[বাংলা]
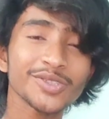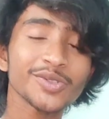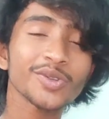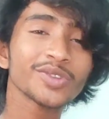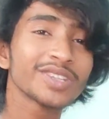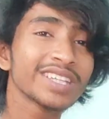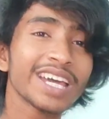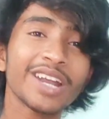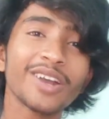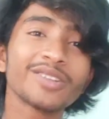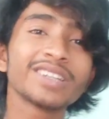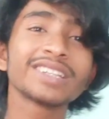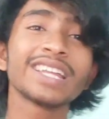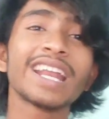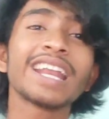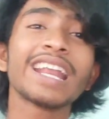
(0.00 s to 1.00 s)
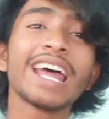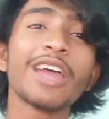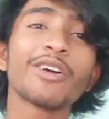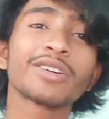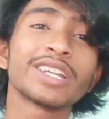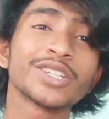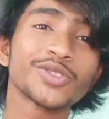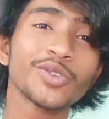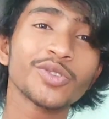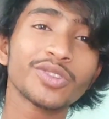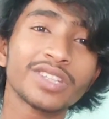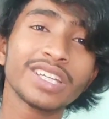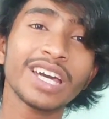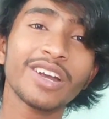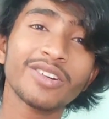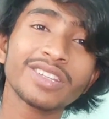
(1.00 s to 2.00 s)
সত্যিকার অর্থে তারা নায়ক না
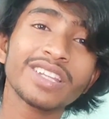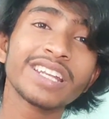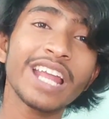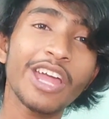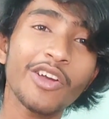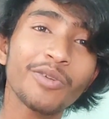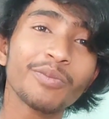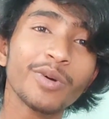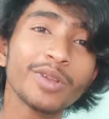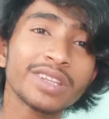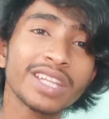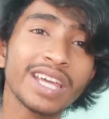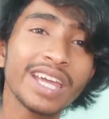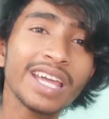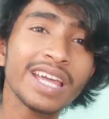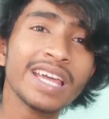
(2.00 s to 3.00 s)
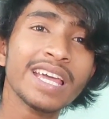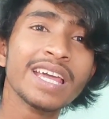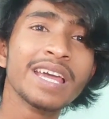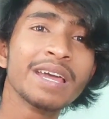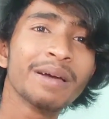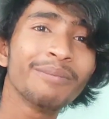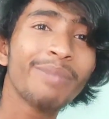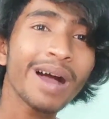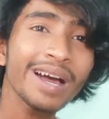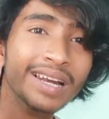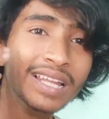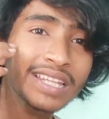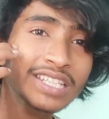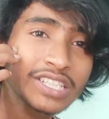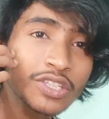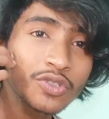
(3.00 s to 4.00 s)
সত্যিকার অর্থে নায়ক বলতে
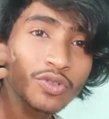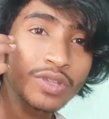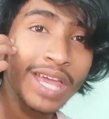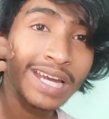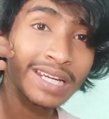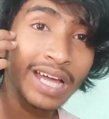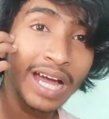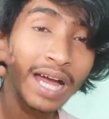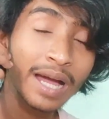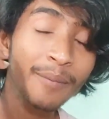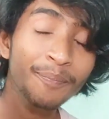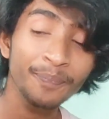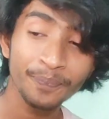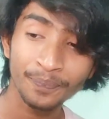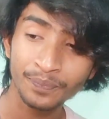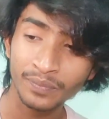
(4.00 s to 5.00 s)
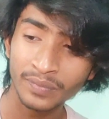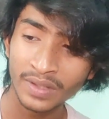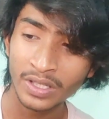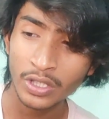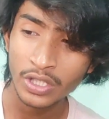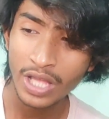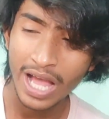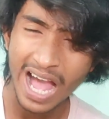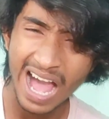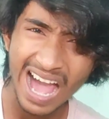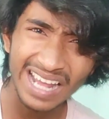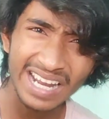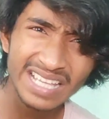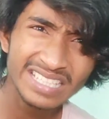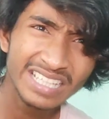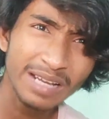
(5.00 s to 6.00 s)
বাংলাদেশে যদি একটা
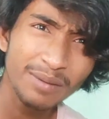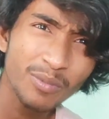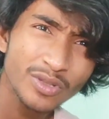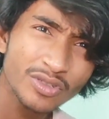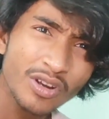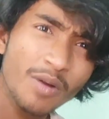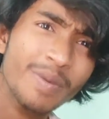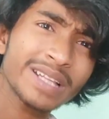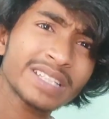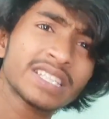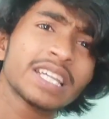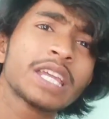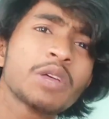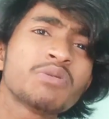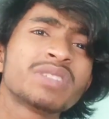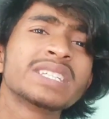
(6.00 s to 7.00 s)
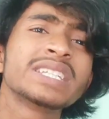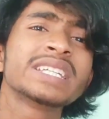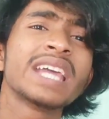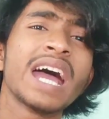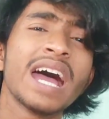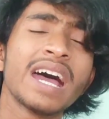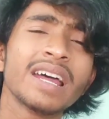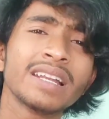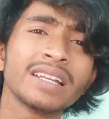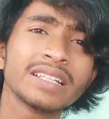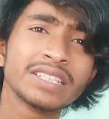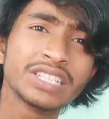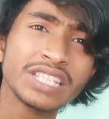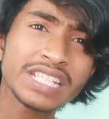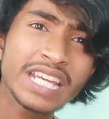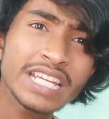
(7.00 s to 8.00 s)
আড়াই চার বছরের বাচ্চাকে জিগান
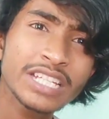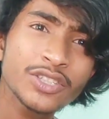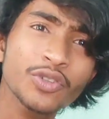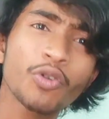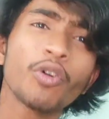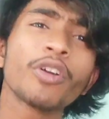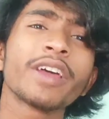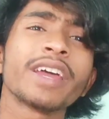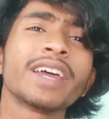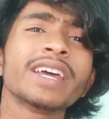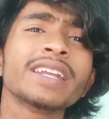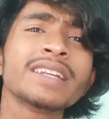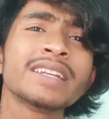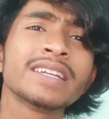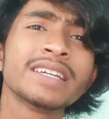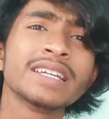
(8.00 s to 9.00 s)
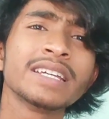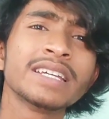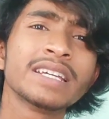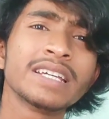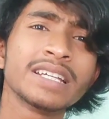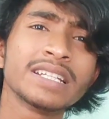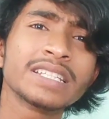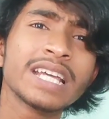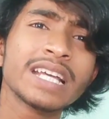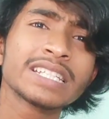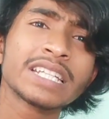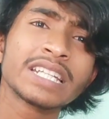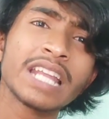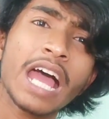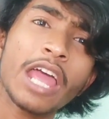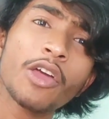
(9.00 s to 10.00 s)
জিজ্ঞেস করেন যে
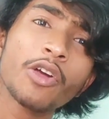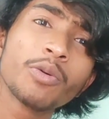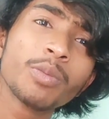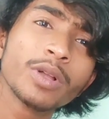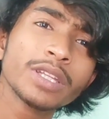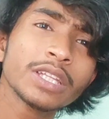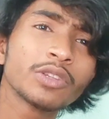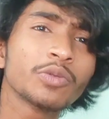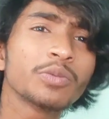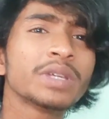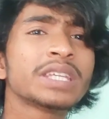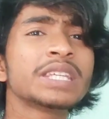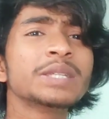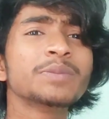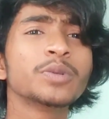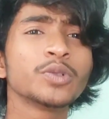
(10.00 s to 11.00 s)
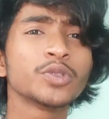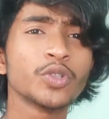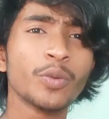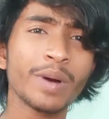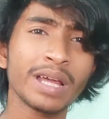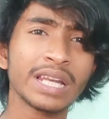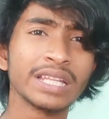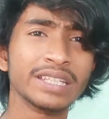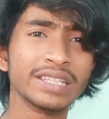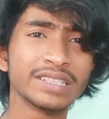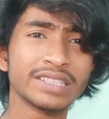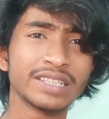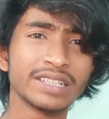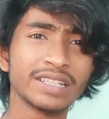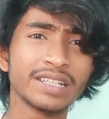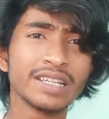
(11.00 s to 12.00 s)
আচ্ছা নায়ক বলতে তুমি কি বোঝো
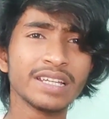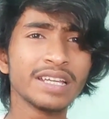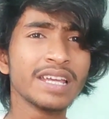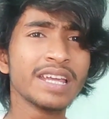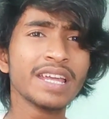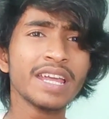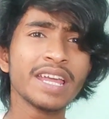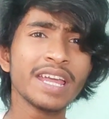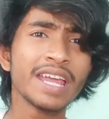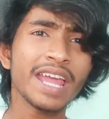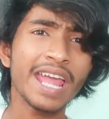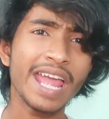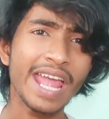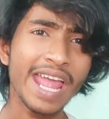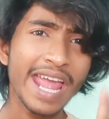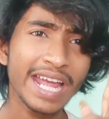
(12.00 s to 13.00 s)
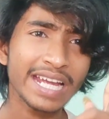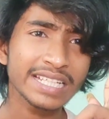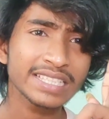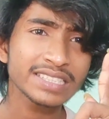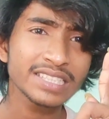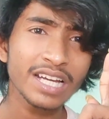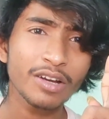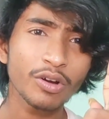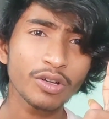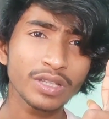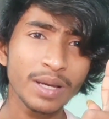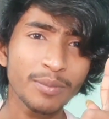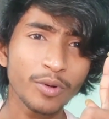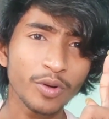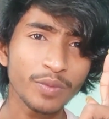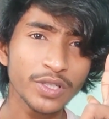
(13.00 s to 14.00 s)
বাংলাদেশের একটা
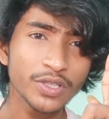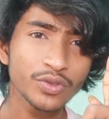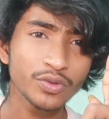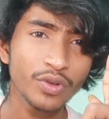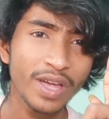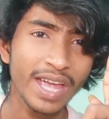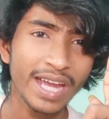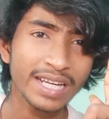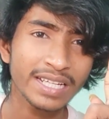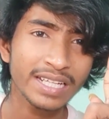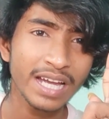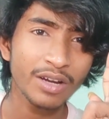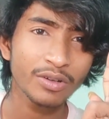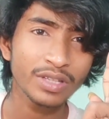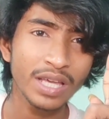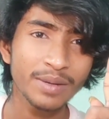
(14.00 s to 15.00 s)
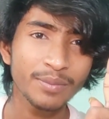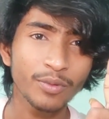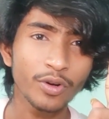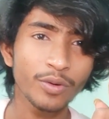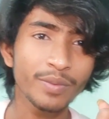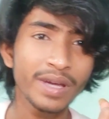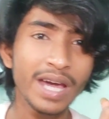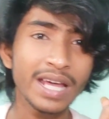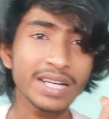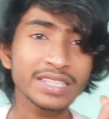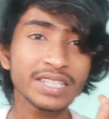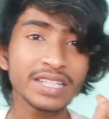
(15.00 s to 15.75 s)
কথা বলবে শুধু একটা কথাই বলবে আর